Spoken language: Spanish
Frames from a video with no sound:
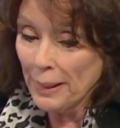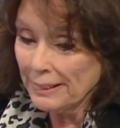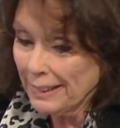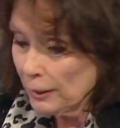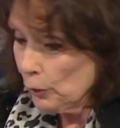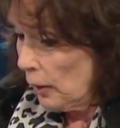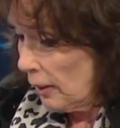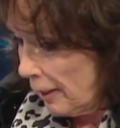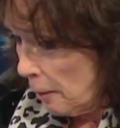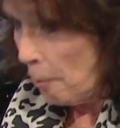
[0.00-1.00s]
pensando
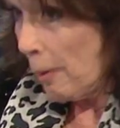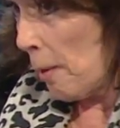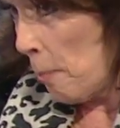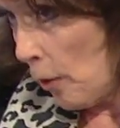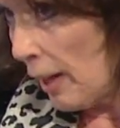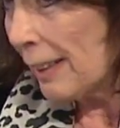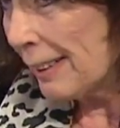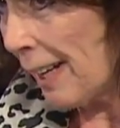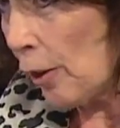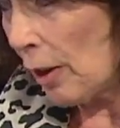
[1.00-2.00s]
en qué, poder
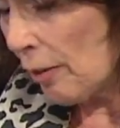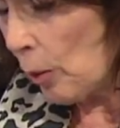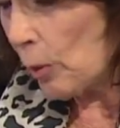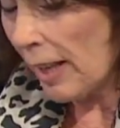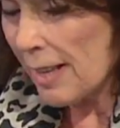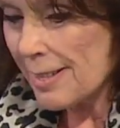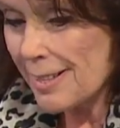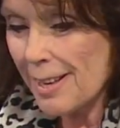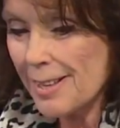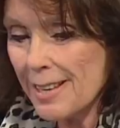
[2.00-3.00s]
hacer con la Facultad de
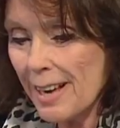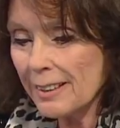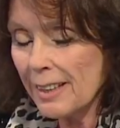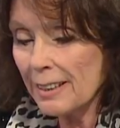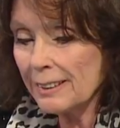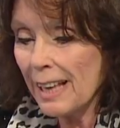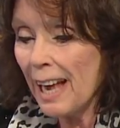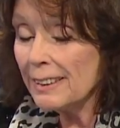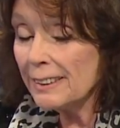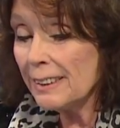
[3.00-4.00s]
Ciencias Exactas,
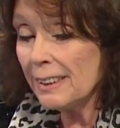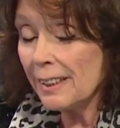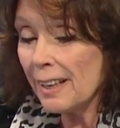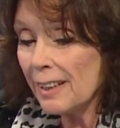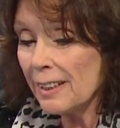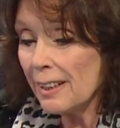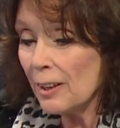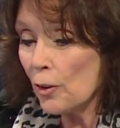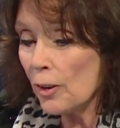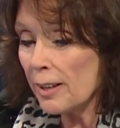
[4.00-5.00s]
allí
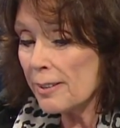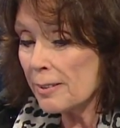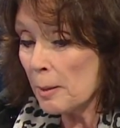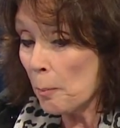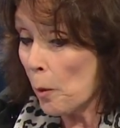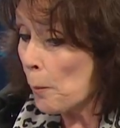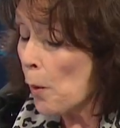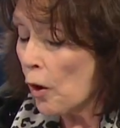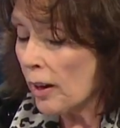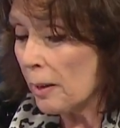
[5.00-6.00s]
eh, lo que se
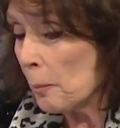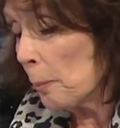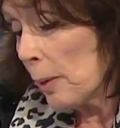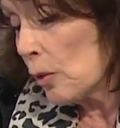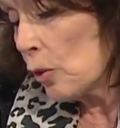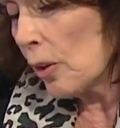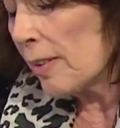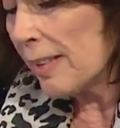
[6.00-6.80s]
propone, me pareció